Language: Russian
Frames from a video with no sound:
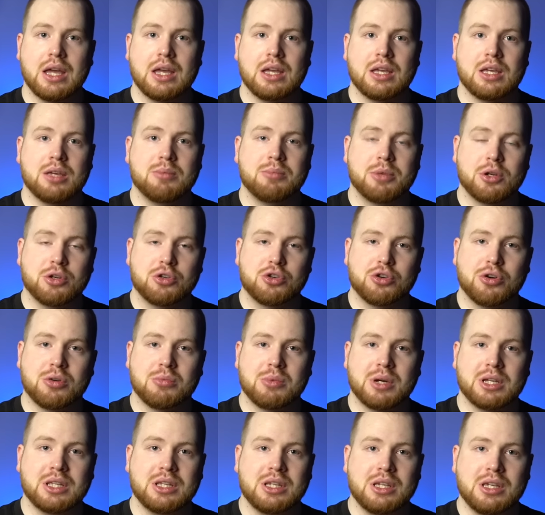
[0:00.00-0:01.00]
И причем
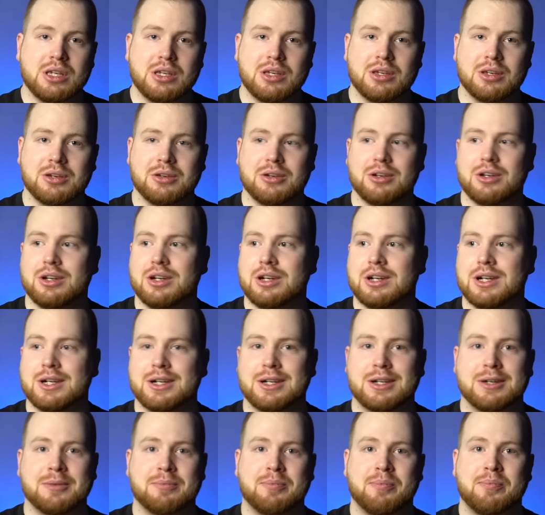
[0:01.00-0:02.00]
они
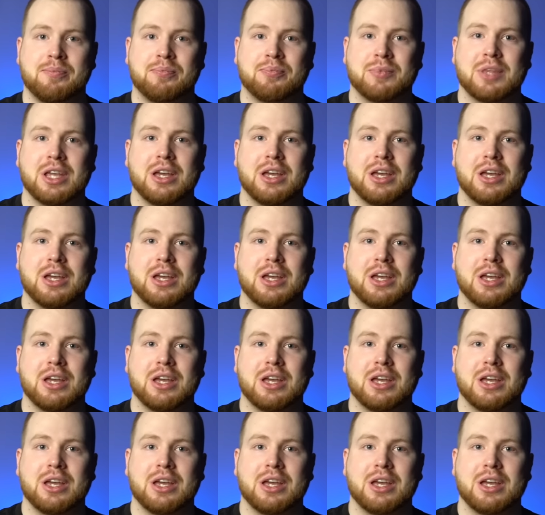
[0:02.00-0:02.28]
эм,